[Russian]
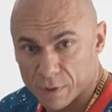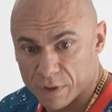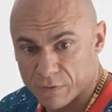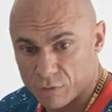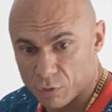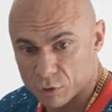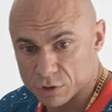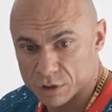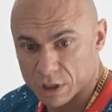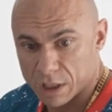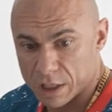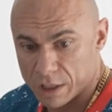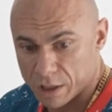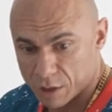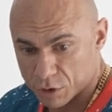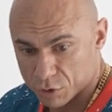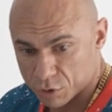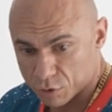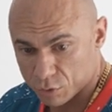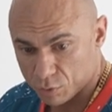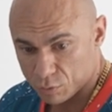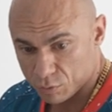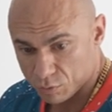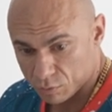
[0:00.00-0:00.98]
привез
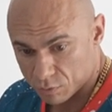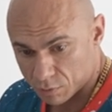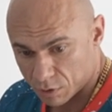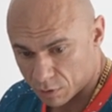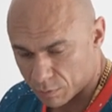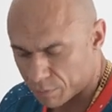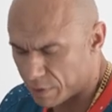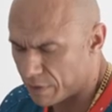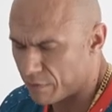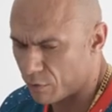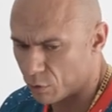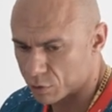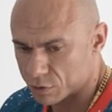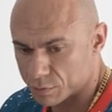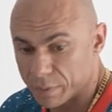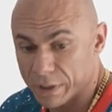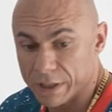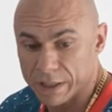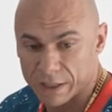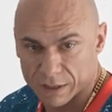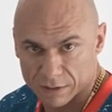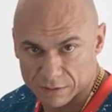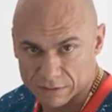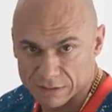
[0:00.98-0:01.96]
Олесю, привез,
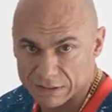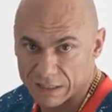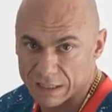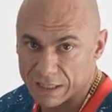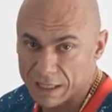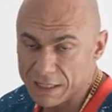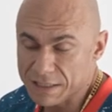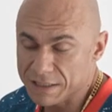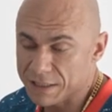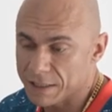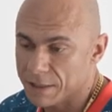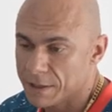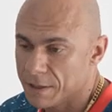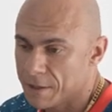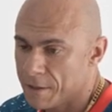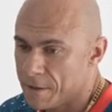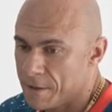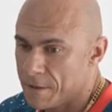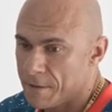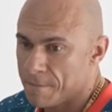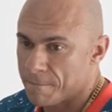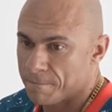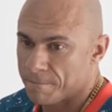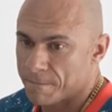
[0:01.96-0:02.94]
приехал с Олесей.
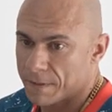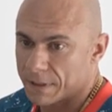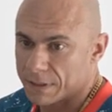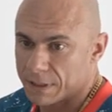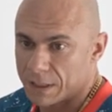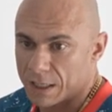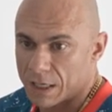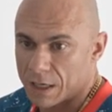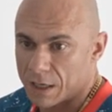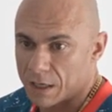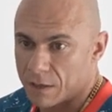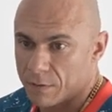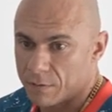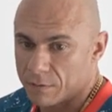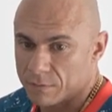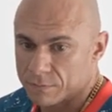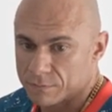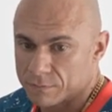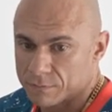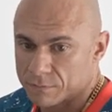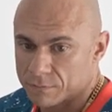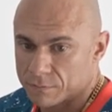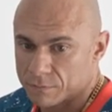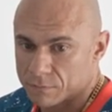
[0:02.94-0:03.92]
Она
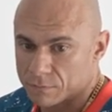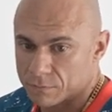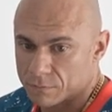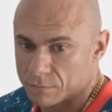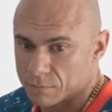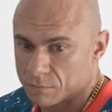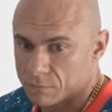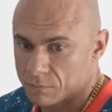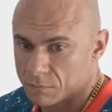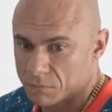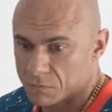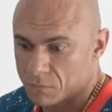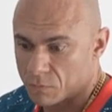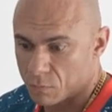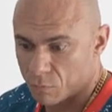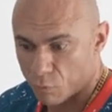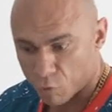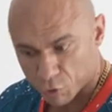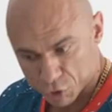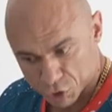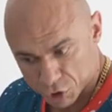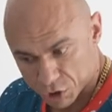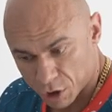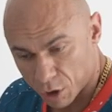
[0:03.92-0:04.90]
в
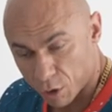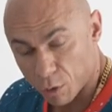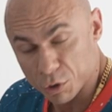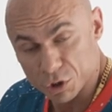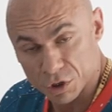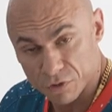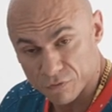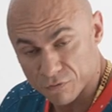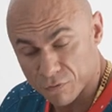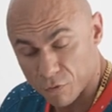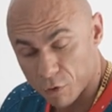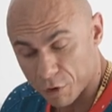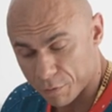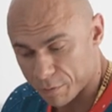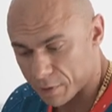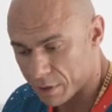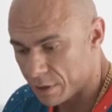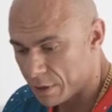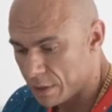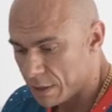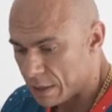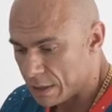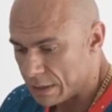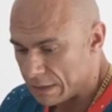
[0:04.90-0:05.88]
очень хорошей
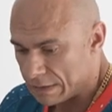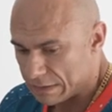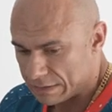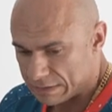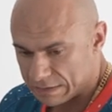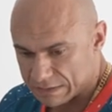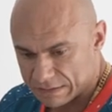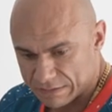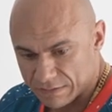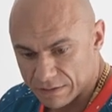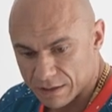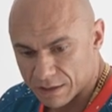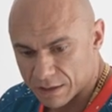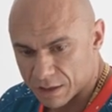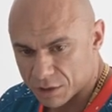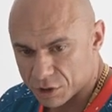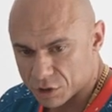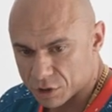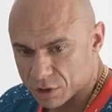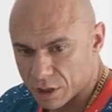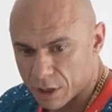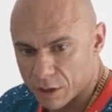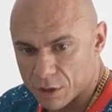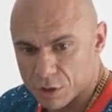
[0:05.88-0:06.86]
форме. Действительно, я
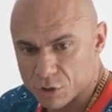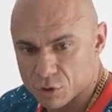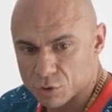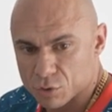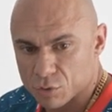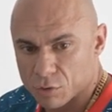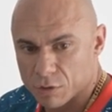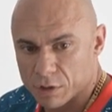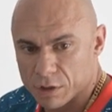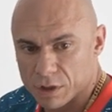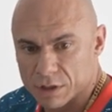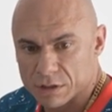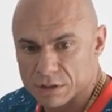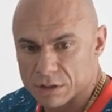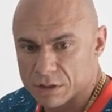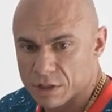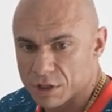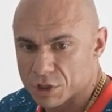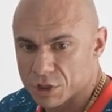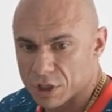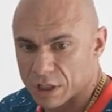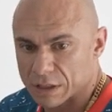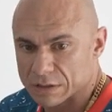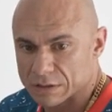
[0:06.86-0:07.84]
считаю, что у Олеси
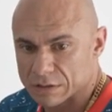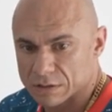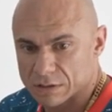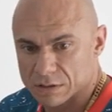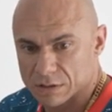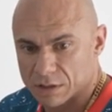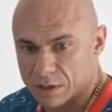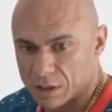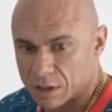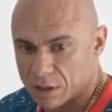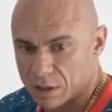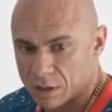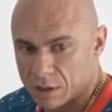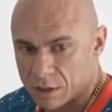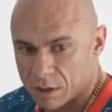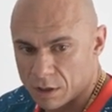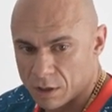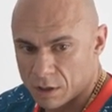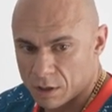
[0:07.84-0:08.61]
есть шансы на